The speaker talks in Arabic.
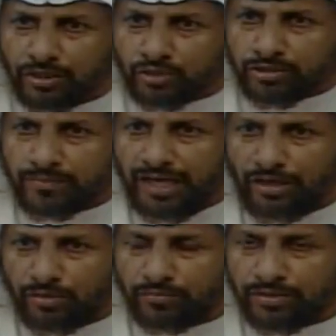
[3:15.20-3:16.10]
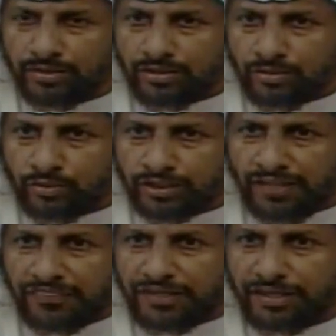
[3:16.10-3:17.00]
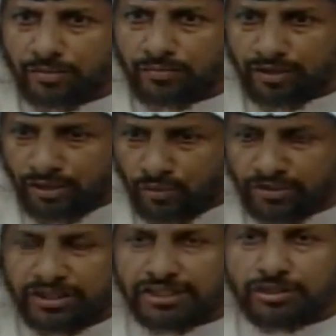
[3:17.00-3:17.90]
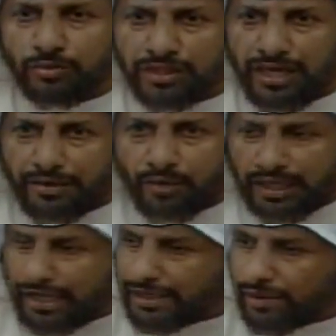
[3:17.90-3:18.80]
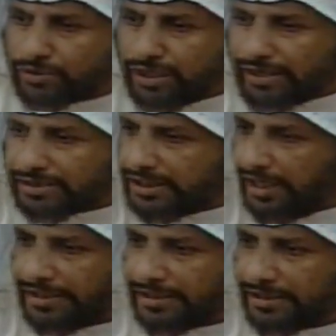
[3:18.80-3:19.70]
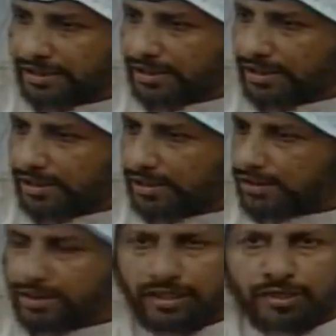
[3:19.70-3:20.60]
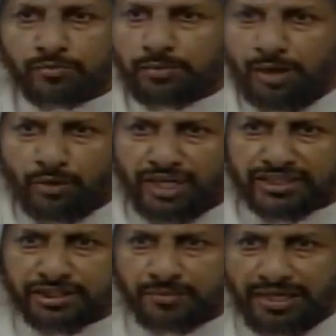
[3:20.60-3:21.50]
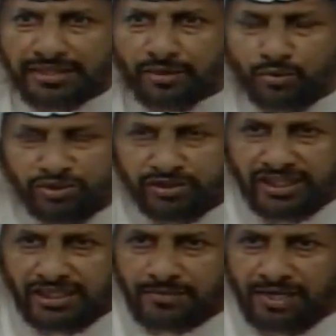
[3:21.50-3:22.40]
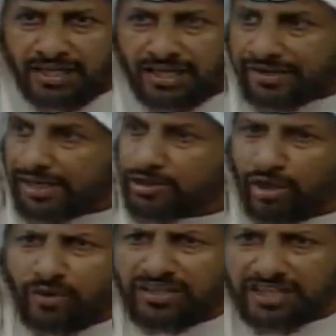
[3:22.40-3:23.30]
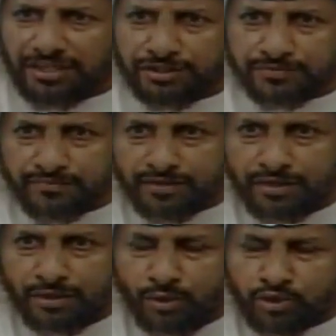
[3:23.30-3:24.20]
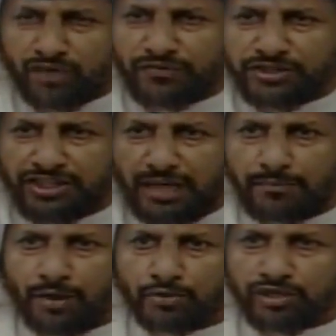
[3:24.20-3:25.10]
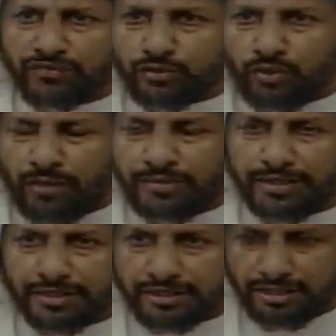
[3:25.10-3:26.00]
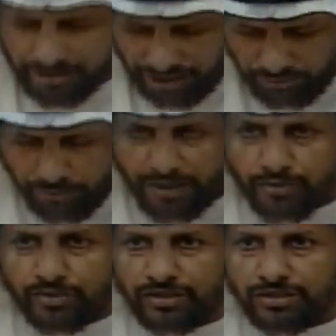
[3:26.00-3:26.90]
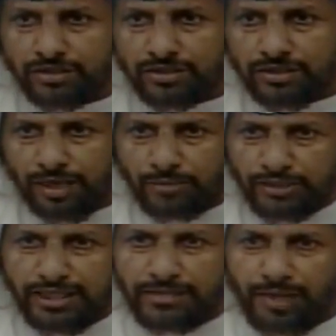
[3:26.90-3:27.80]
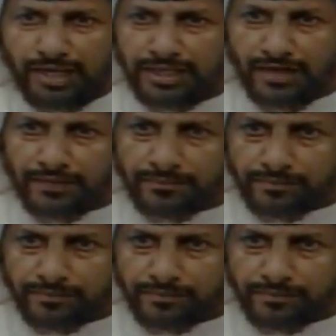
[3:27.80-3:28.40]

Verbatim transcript: وتمنعهم وتاذيهم وتدش الوزاره وكانها وزاره يعني آه، معونات اجتماعيه روح تعلم العالي يا اخي الرئيس اي واحد خليه يدش وشوف الزحمه وشوف الطوابير شيء مو معقول مو تعليم عالي هذا